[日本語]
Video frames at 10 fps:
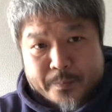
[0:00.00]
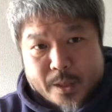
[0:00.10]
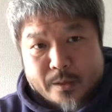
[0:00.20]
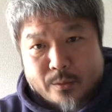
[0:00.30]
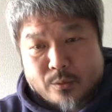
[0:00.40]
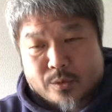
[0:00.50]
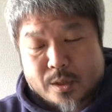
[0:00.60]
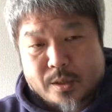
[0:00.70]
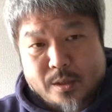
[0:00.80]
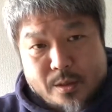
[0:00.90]
なんでこの
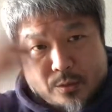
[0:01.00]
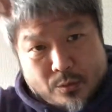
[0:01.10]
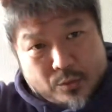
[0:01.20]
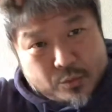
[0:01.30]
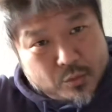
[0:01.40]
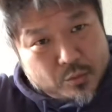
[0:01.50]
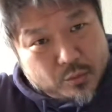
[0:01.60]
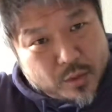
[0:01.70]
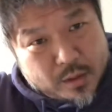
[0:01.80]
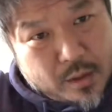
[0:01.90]
先そのすごく
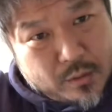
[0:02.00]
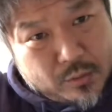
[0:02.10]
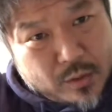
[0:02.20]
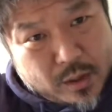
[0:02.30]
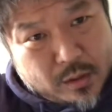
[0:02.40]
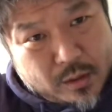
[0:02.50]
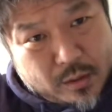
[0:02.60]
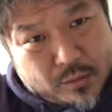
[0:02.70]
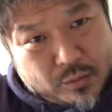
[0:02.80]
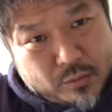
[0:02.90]
どうなっくのかって
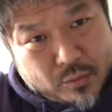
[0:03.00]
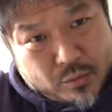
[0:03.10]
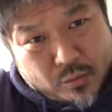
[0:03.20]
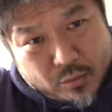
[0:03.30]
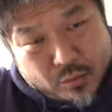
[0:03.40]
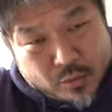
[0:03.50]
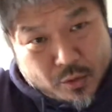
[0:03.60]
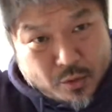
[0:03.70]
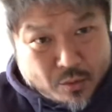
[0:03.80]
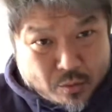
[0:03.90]
いうとこ
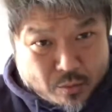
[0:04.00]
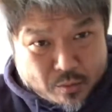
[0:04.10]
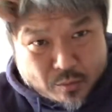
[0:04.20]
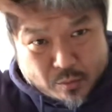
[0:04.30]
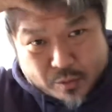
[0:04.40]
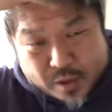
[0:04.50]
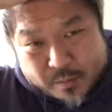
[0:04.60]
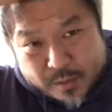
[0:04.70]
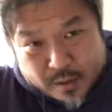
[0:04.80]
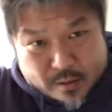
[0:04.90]
ろも
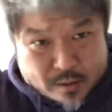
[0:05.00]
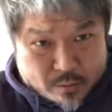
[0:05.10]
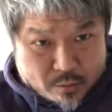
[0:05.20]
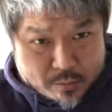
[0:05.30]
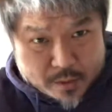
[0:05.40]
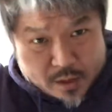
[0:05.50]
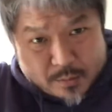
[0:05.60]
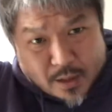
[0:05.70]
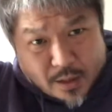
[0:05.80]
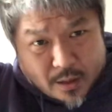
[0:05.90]
心配ですけど、まあ、
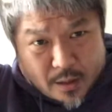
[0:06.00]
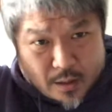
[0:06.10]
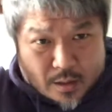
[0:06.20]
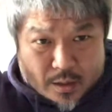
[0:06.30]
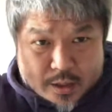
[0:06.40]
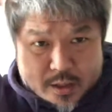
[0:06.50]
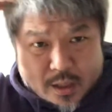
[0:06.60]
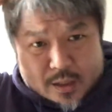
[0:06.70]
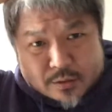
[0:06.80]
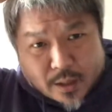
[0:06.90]
今ね4
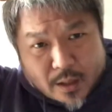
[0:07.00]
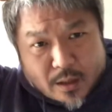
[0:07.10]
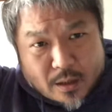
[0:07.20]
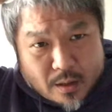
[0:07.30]
月ね、